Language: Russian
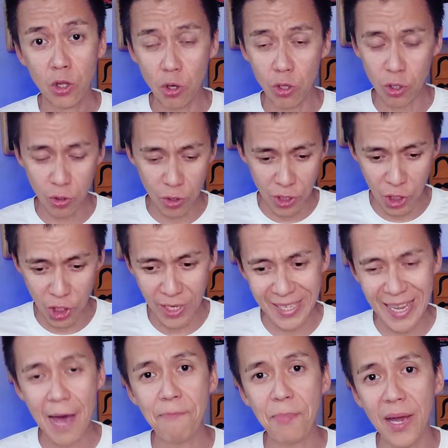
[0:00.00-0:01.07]
тот, кто сейчас
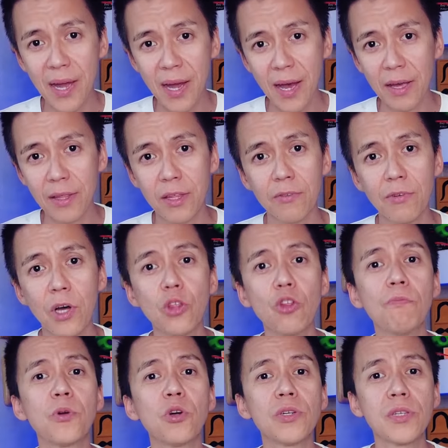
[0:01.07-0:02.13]
опекает его, ну
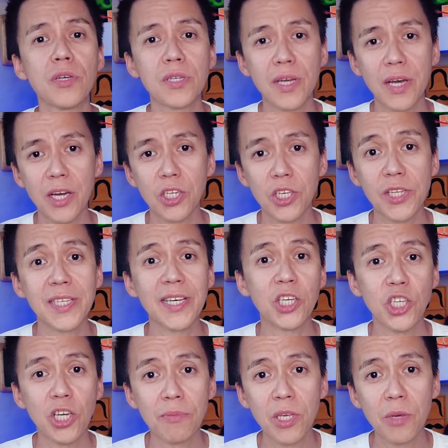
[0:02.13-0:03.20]
просто скажет,
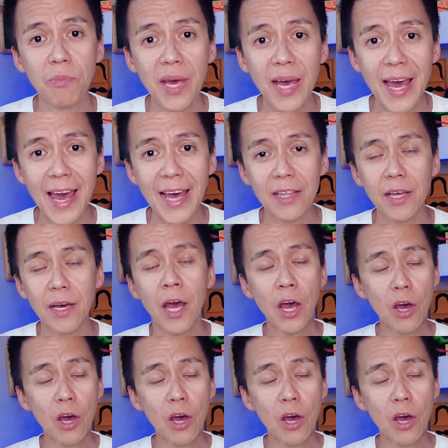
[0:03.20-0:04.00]
зачем тебе это?